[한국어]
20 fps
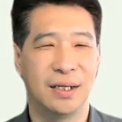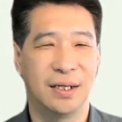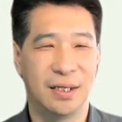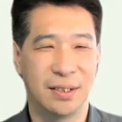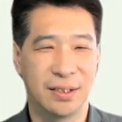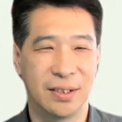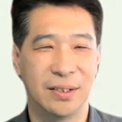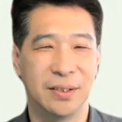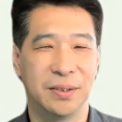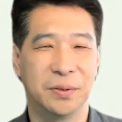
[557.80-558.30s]

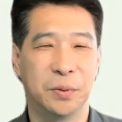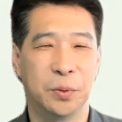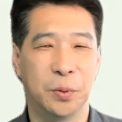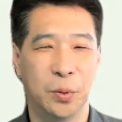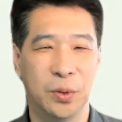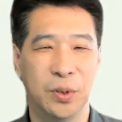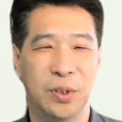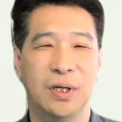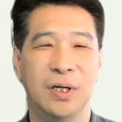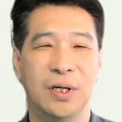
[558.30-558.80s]
그래서
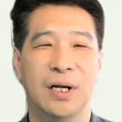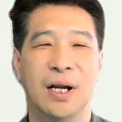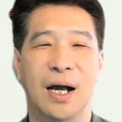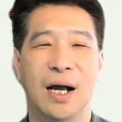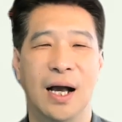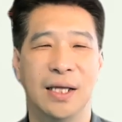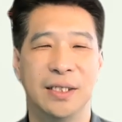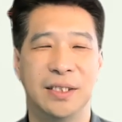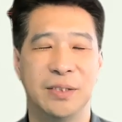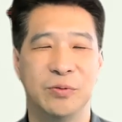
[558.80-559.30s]
오늘
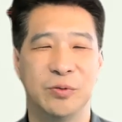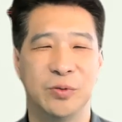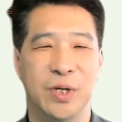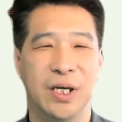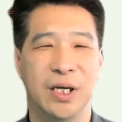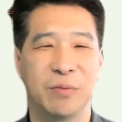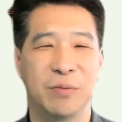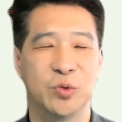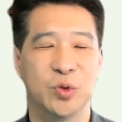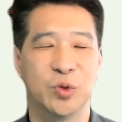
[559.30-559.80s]
아침
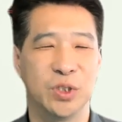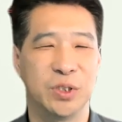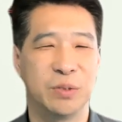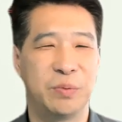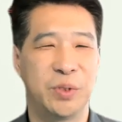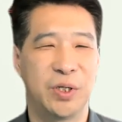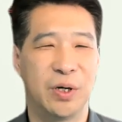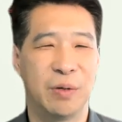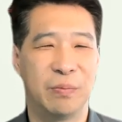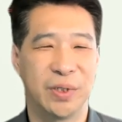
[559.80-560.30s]
우리에게 무엇이
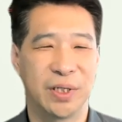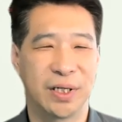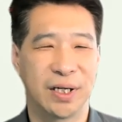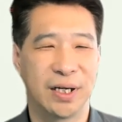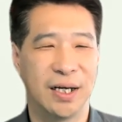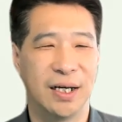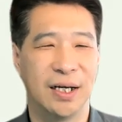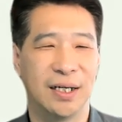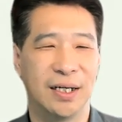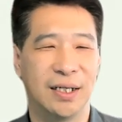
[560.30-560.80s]

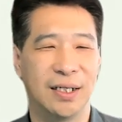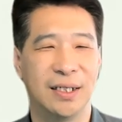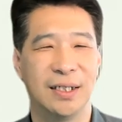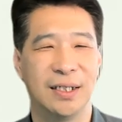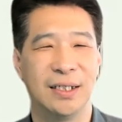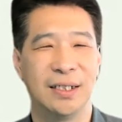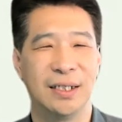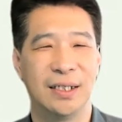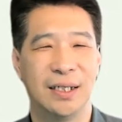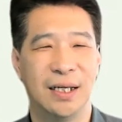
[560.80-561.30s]
필요합니까?
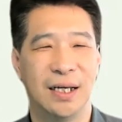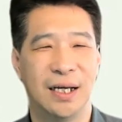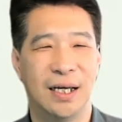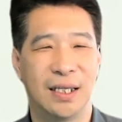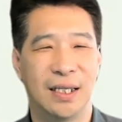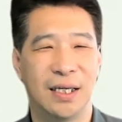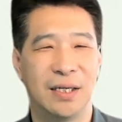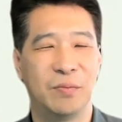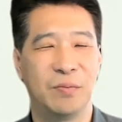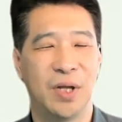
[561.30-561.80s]

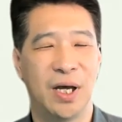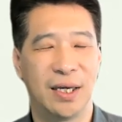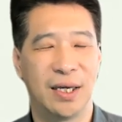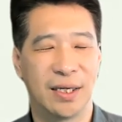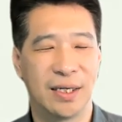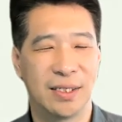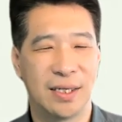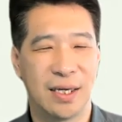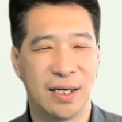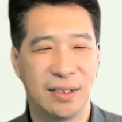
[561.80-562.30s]
하나님
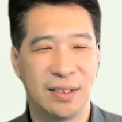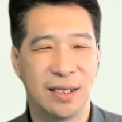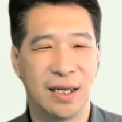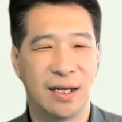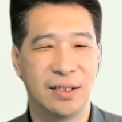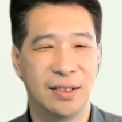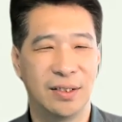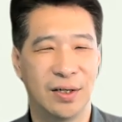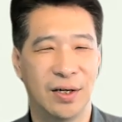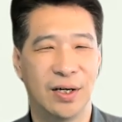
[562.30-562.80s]
나에게 새
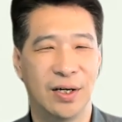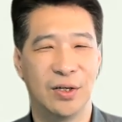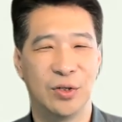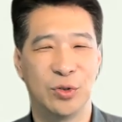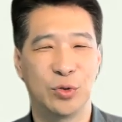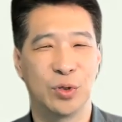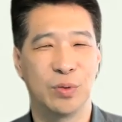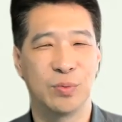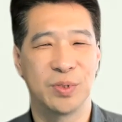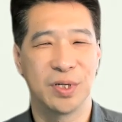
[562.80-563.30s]
은혜를
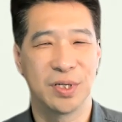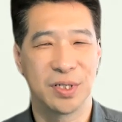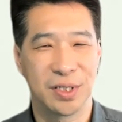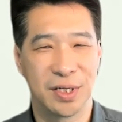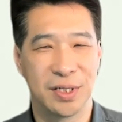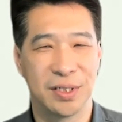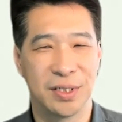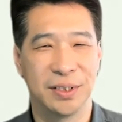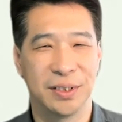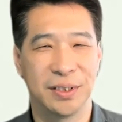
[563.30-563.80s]
더하여
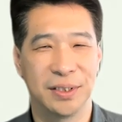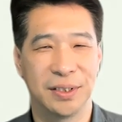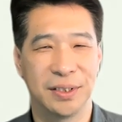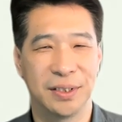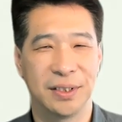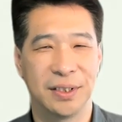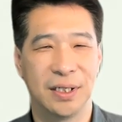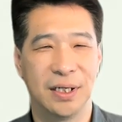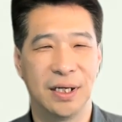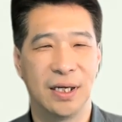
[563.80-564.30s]
주옵소서.
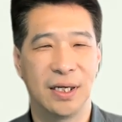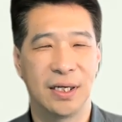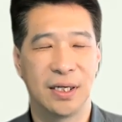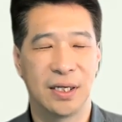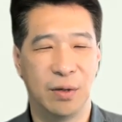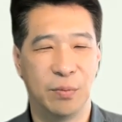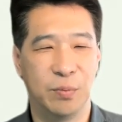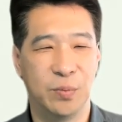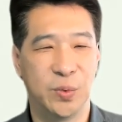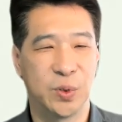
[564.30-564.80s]

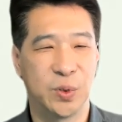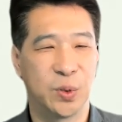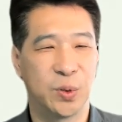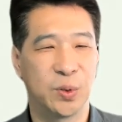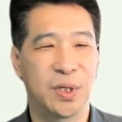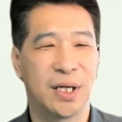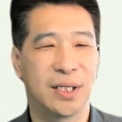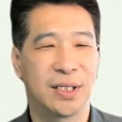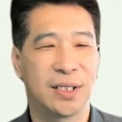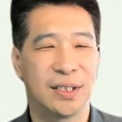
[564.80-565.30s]

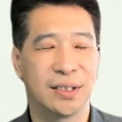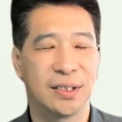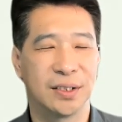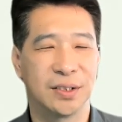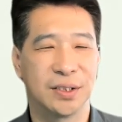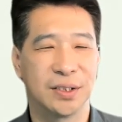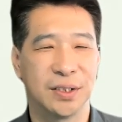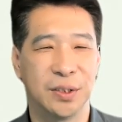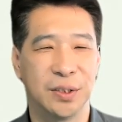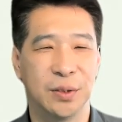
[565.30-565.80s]
겸손하다는
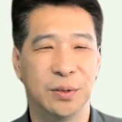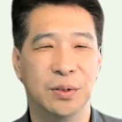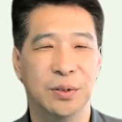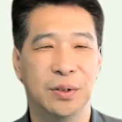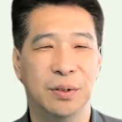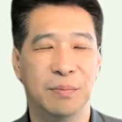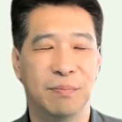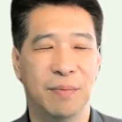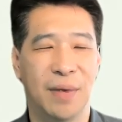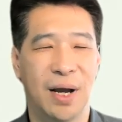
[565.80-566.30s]
것은요.
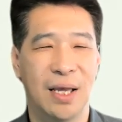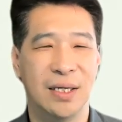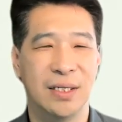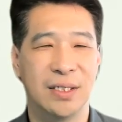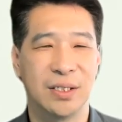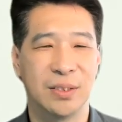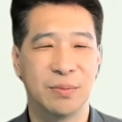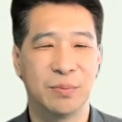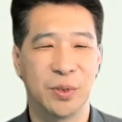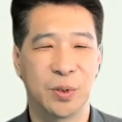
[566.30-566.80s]

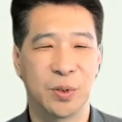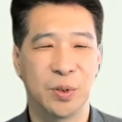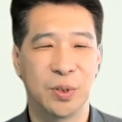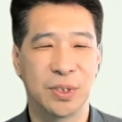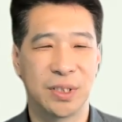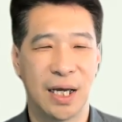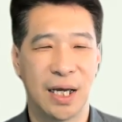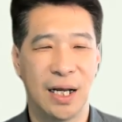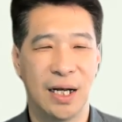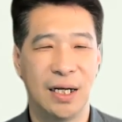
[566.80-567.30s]

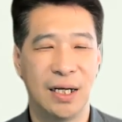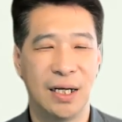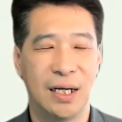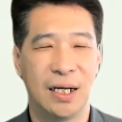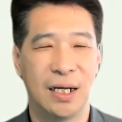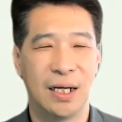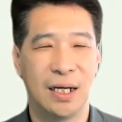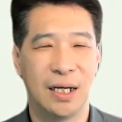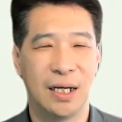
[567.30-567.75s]
말씀으로 잘